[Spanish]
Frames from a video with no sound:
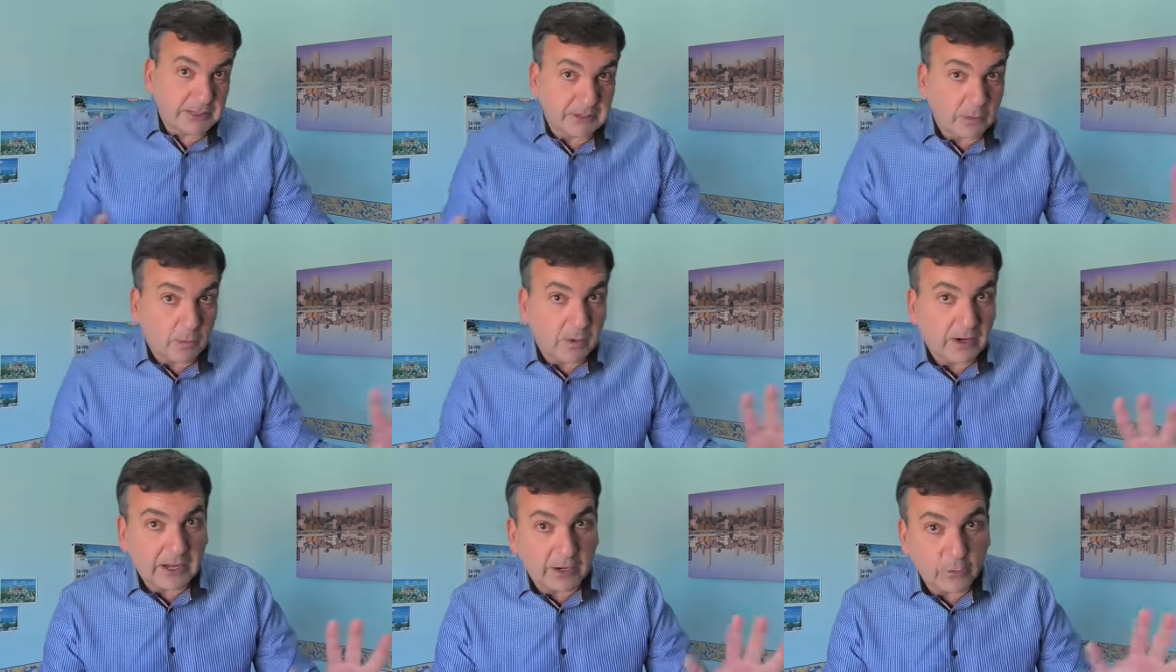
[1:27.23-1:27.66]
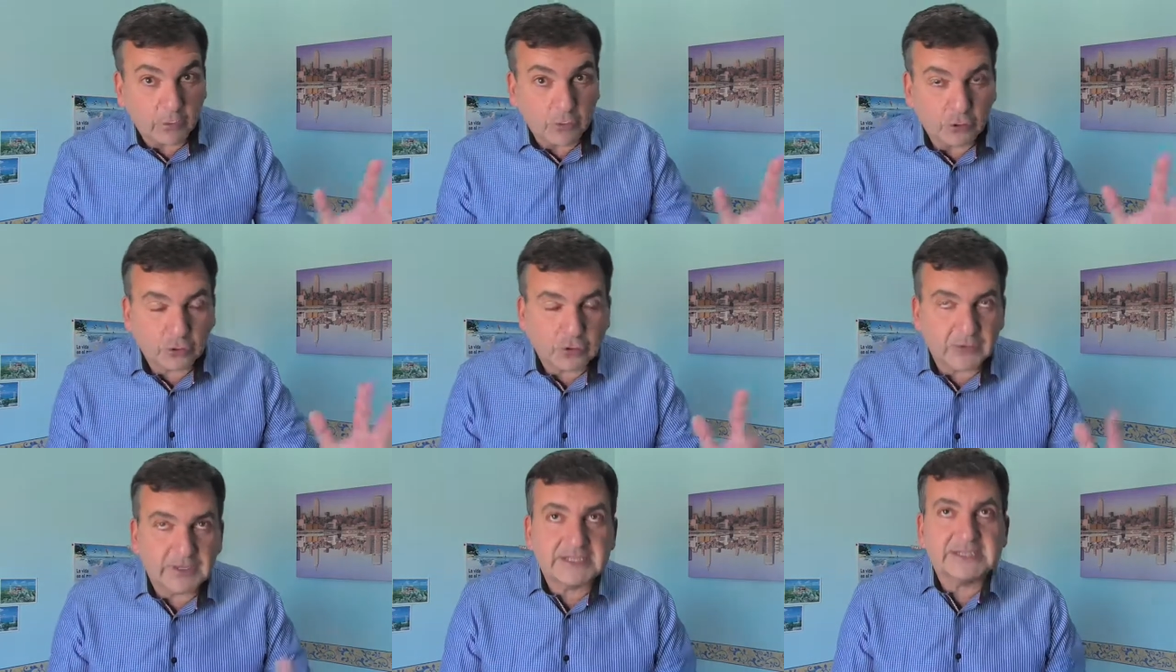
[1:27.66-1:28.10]
igual
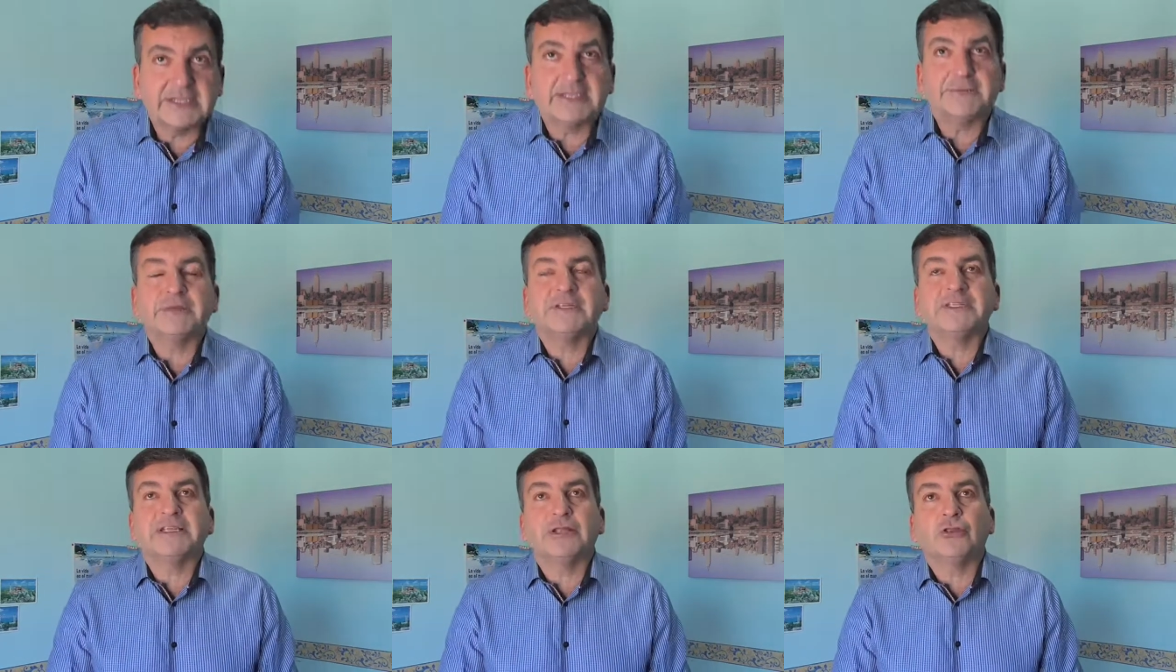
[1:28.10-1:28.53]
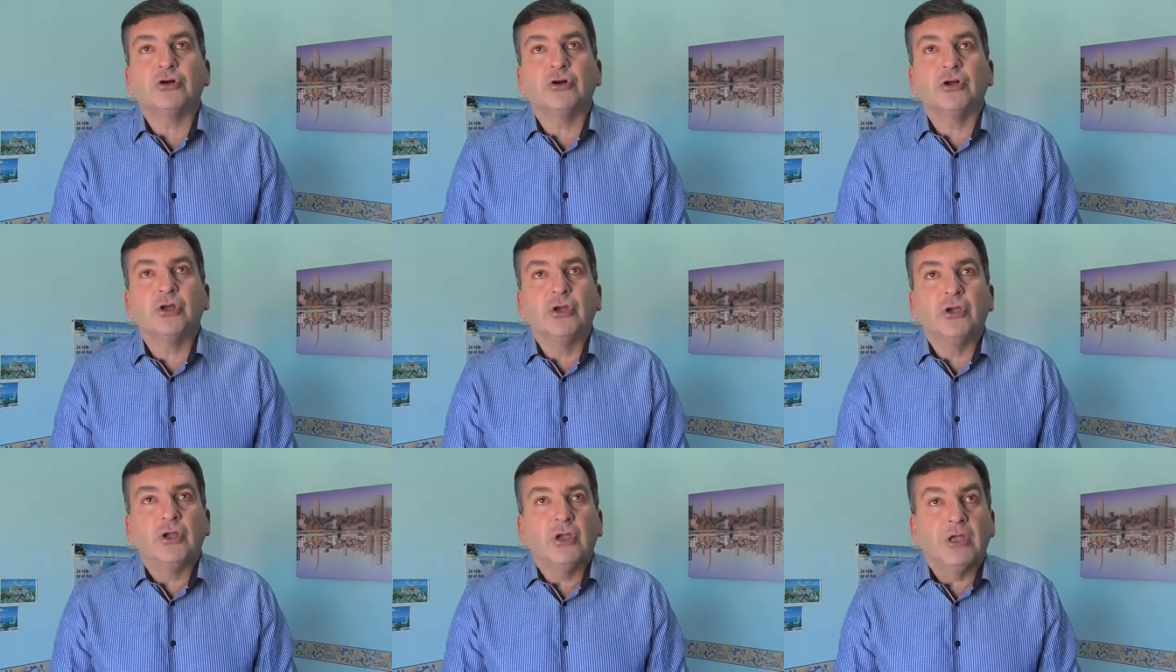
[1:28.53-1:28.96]
alguno que estáis
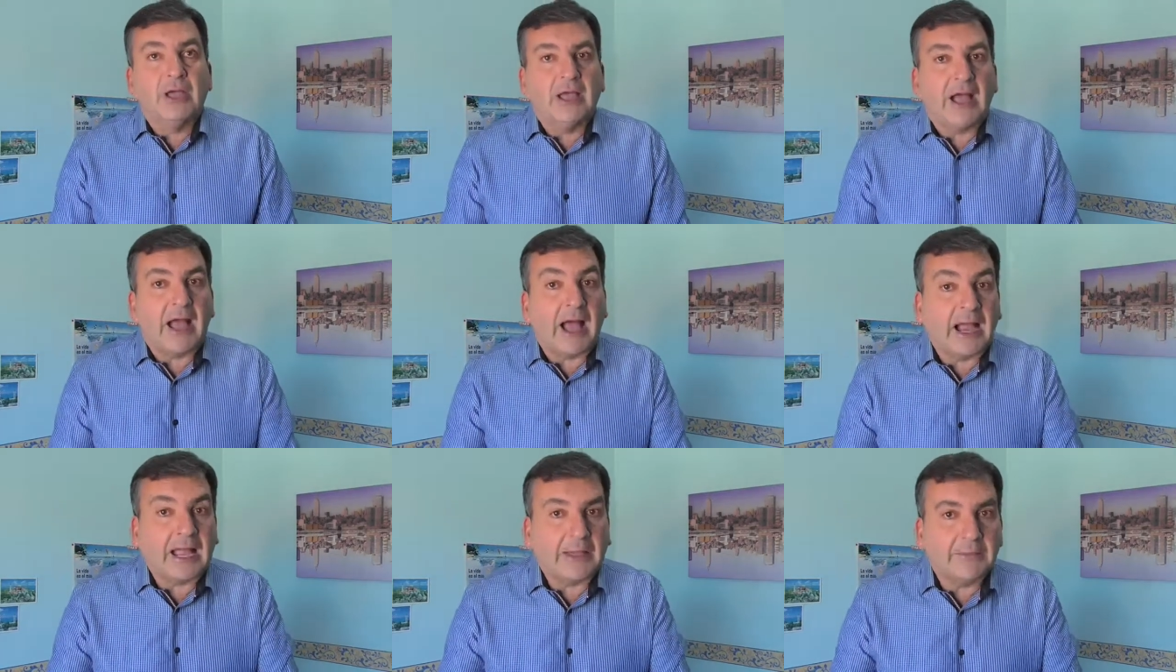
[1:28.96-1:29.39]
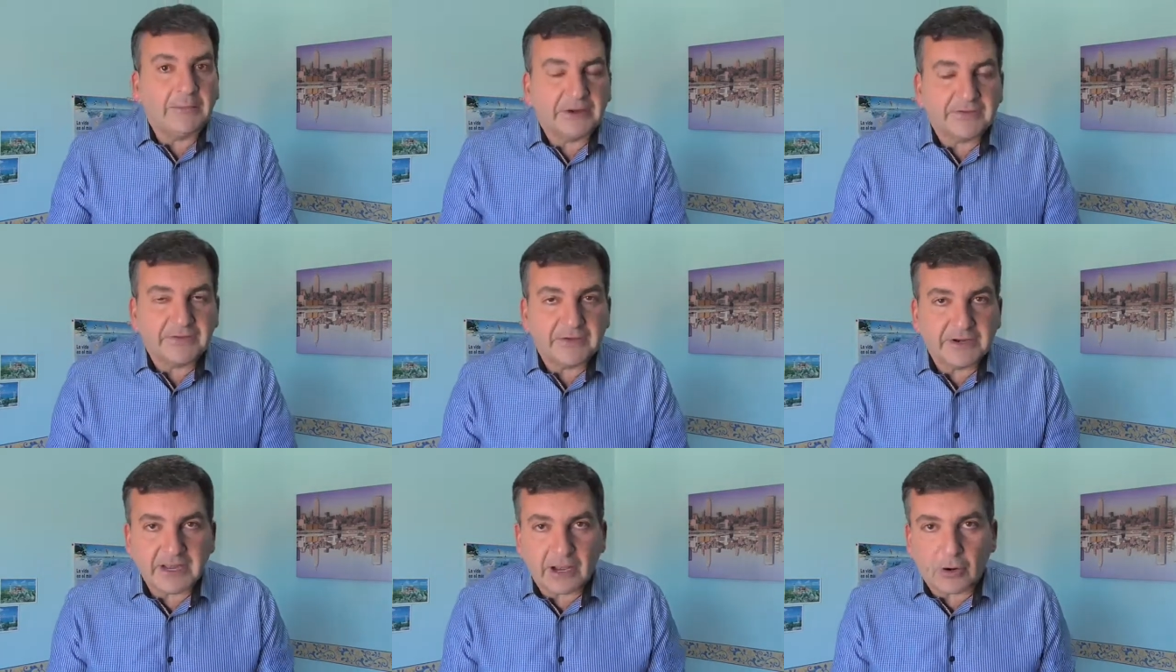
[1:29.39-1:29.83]
pensando, a qué me
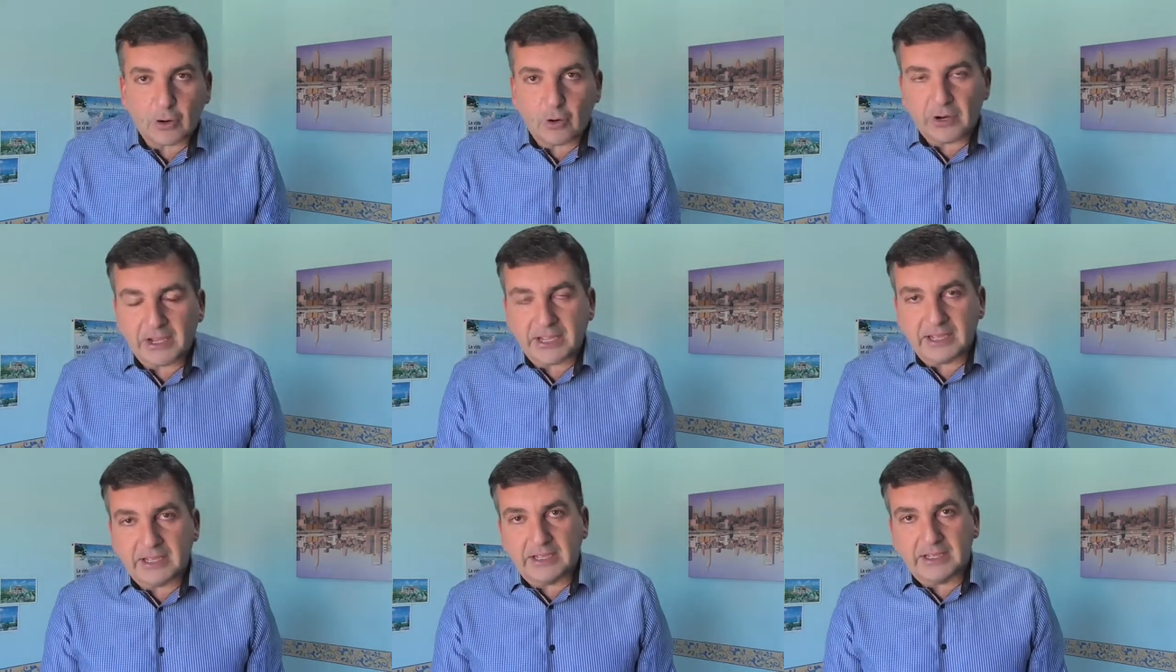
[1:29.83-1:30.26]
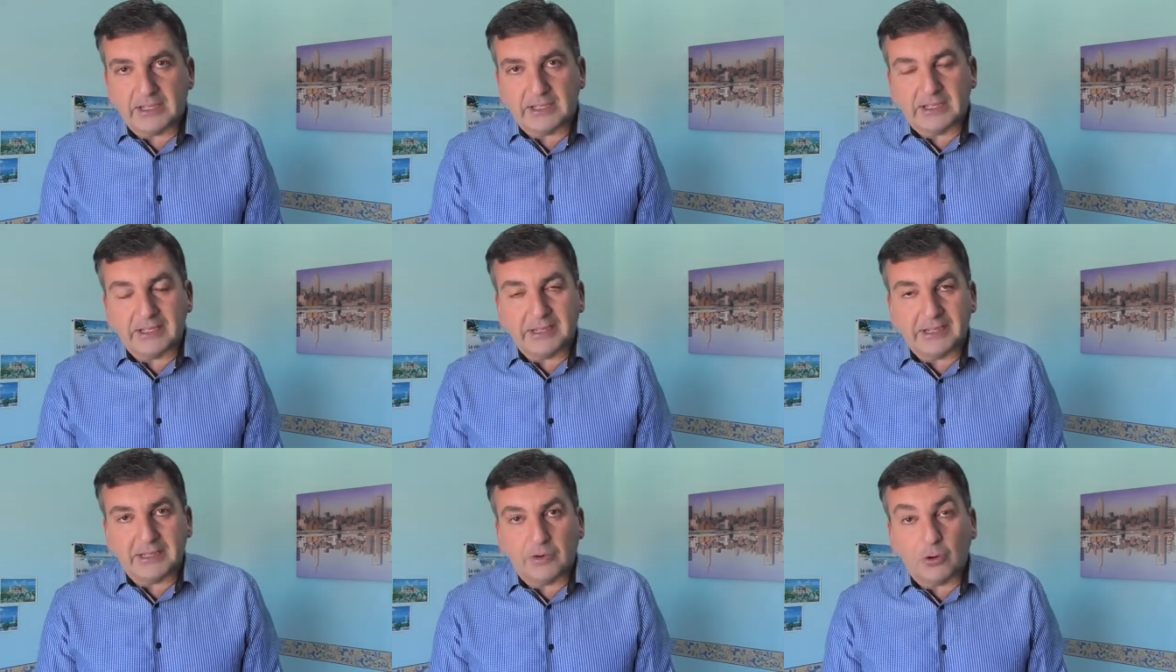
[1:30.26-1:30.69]
refería con
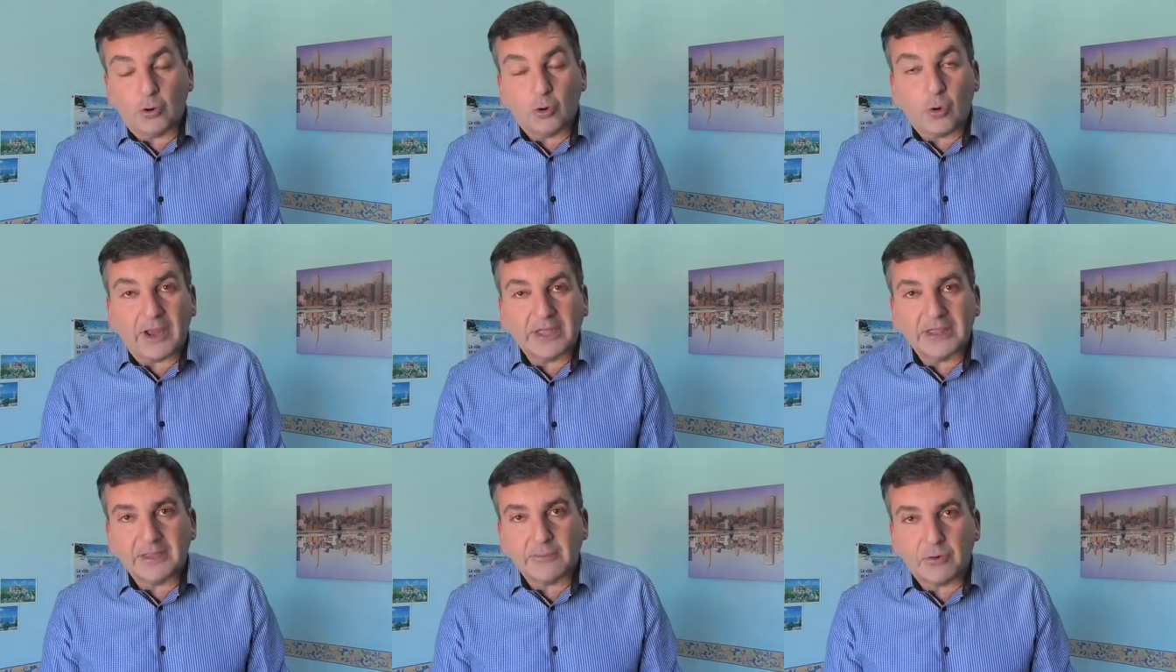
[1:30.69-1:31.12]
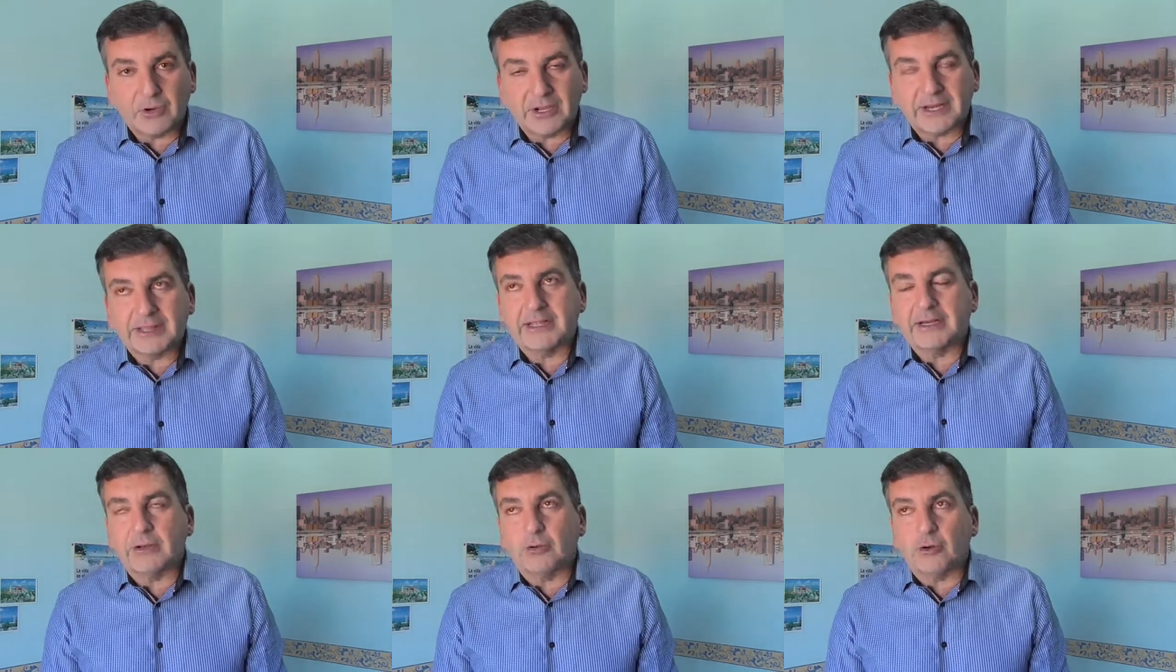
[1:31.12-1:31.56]
que no hay
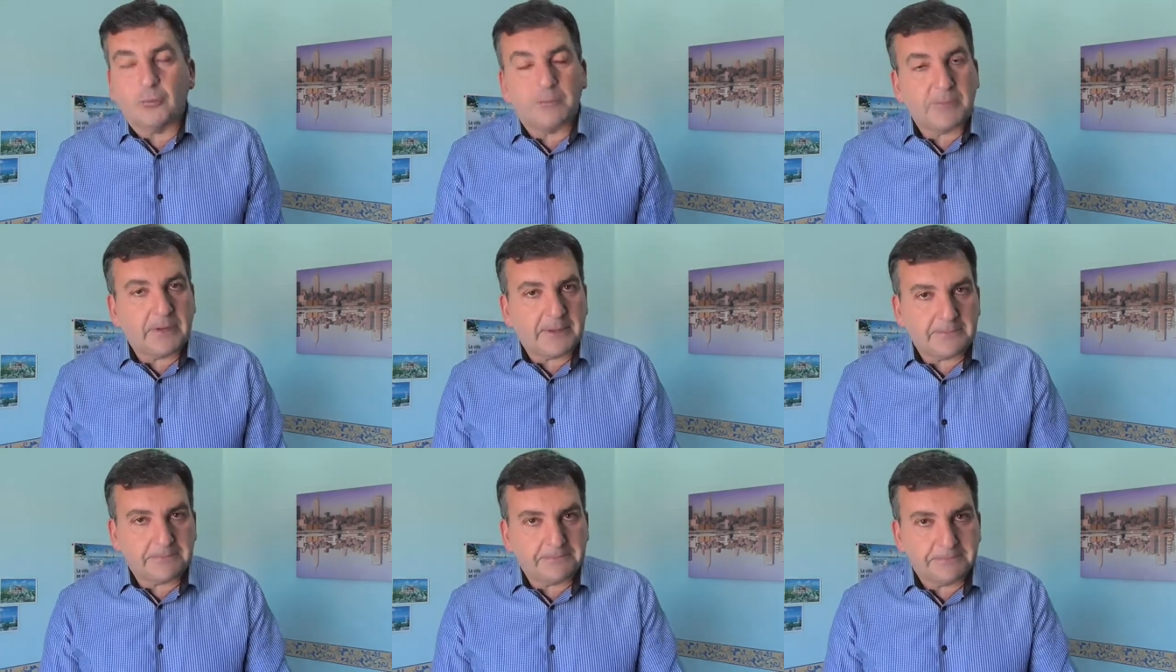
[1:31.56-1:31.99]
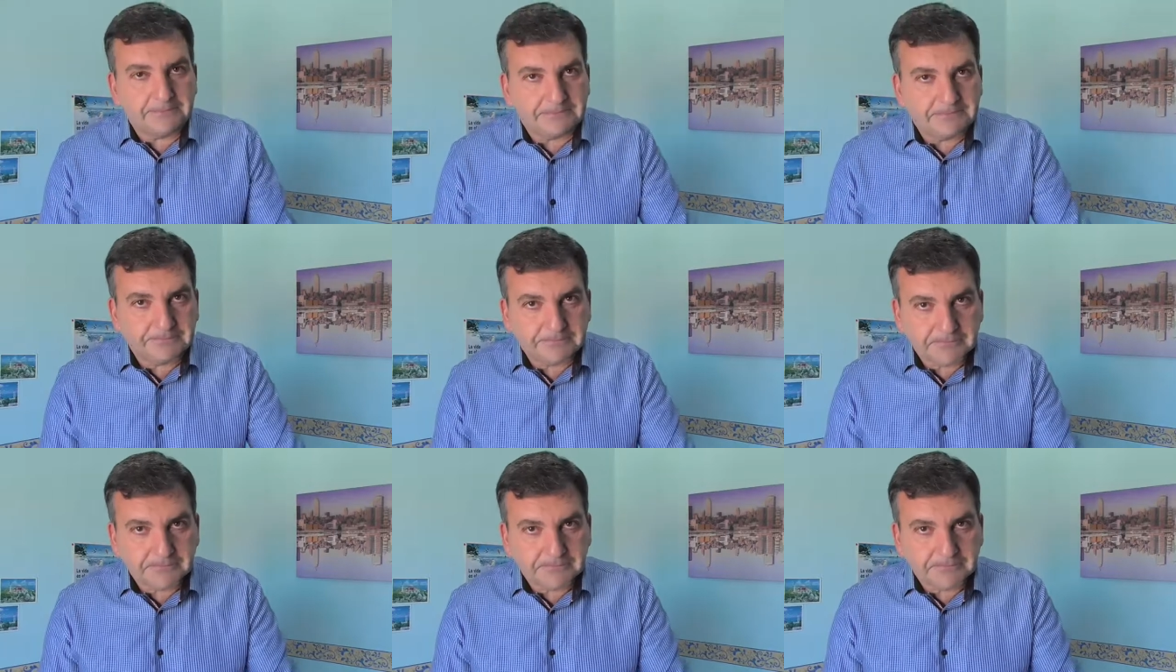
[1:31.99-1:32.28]
democracia en Europa.